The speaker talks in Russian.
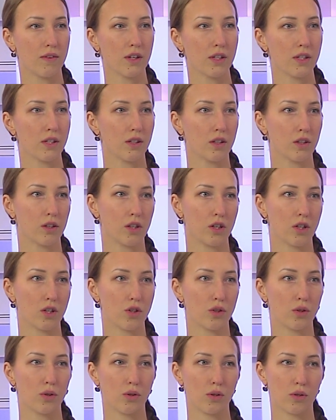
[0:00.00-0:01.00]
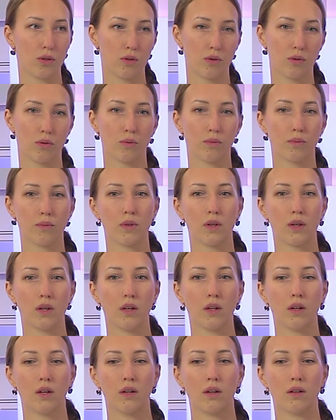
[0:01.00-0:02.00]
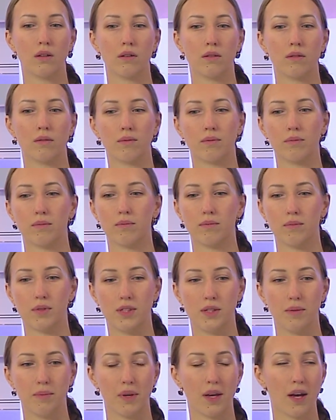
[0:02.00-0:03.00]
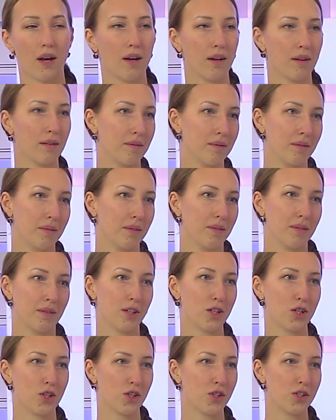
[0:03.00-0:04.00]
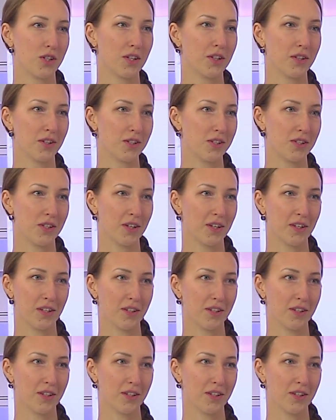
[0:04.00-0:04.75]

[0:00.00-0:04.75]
связано также, то есть, ну, семья, наши ценности,